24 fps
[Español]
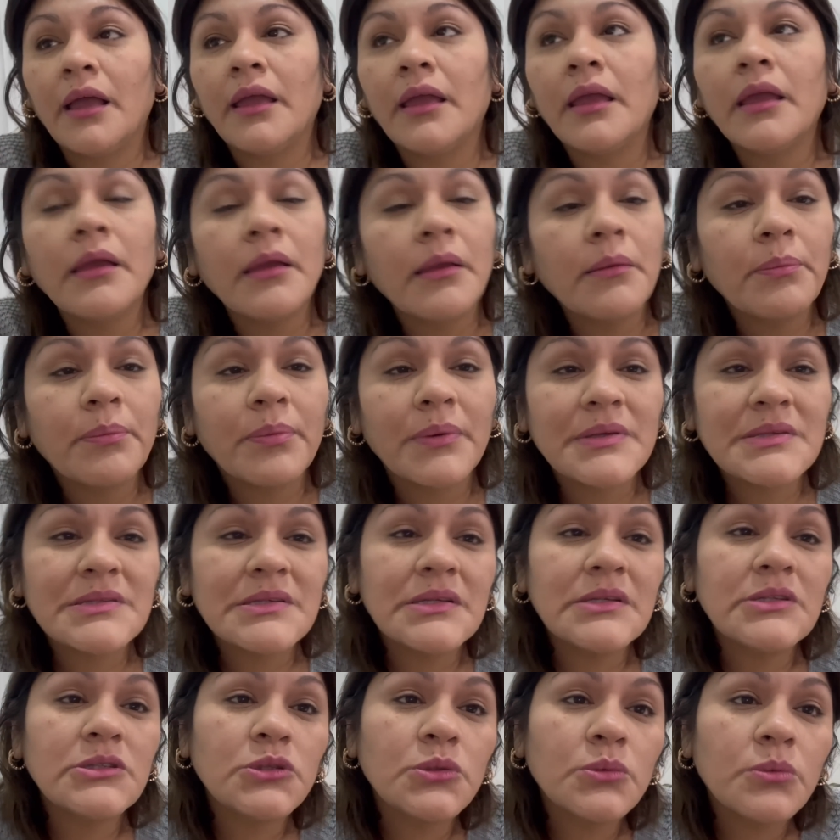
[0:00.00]
Y pues
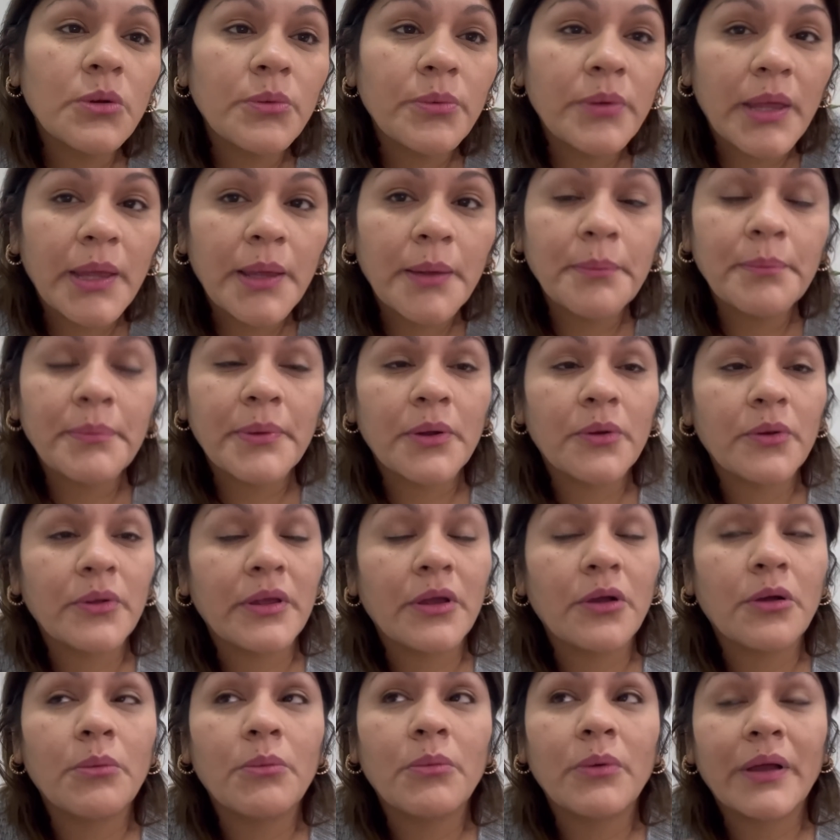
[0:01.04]
sí, estuvo bien, pero
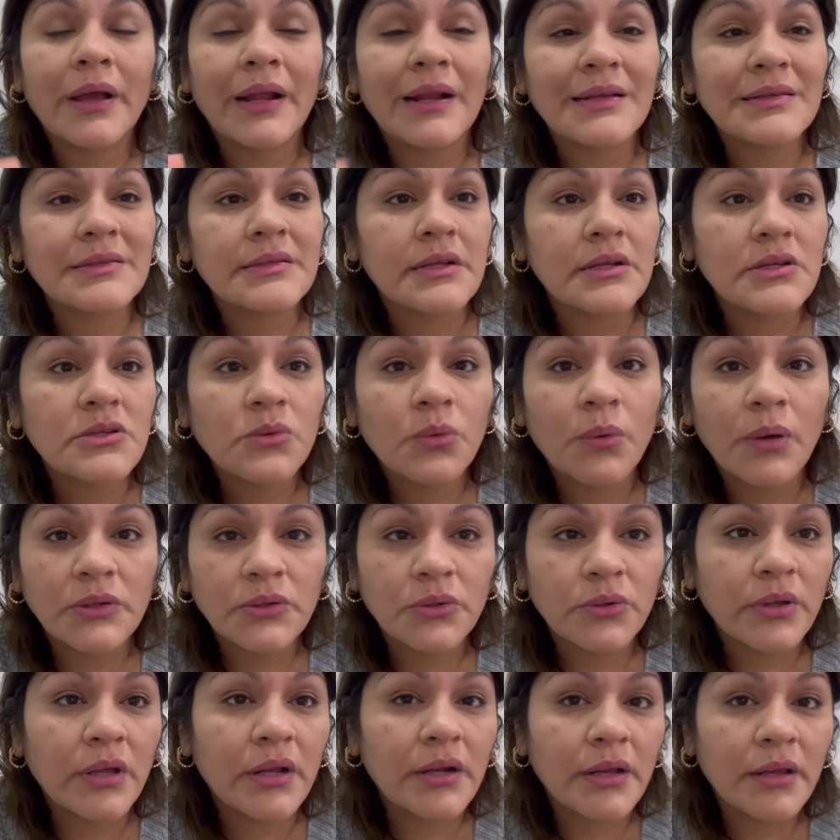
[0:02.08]
ya como que a las 3,
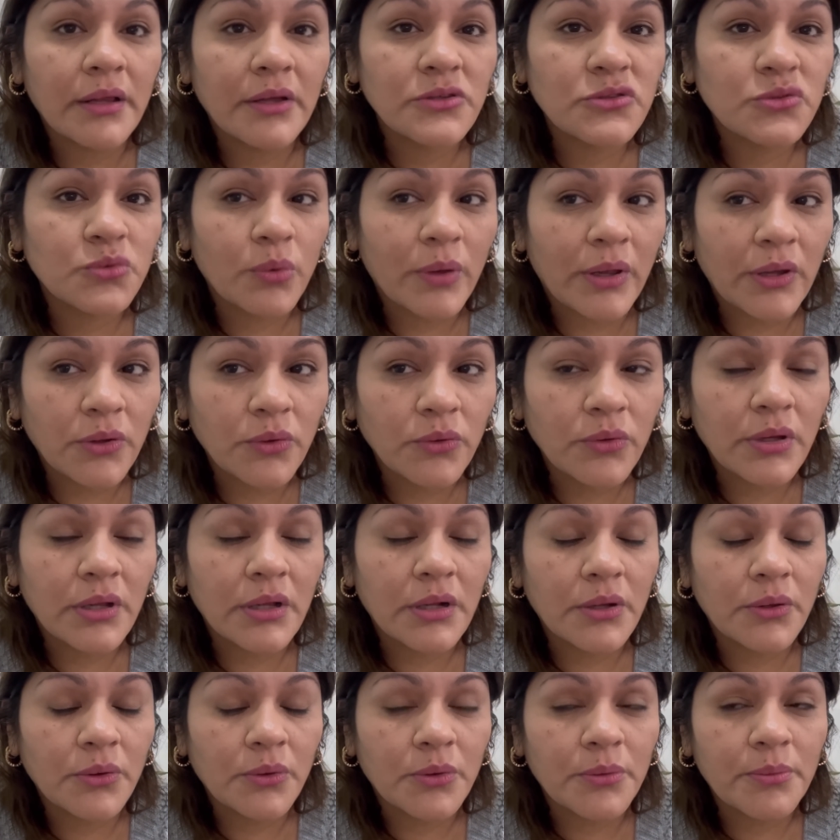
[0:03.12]
4 ya le da sueño,
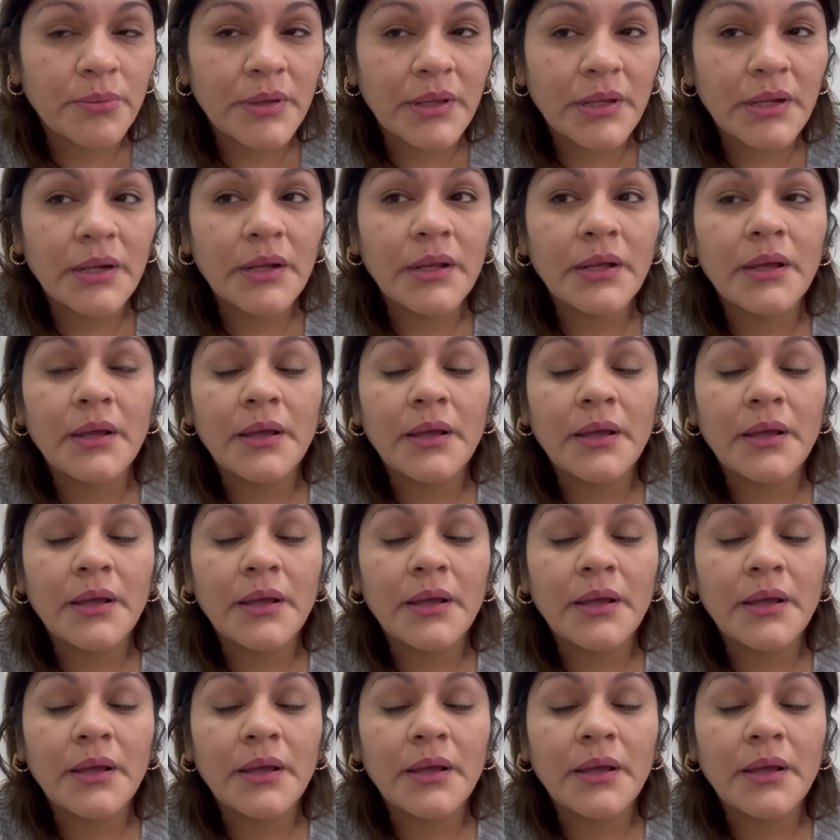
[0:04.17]
quiere dormir.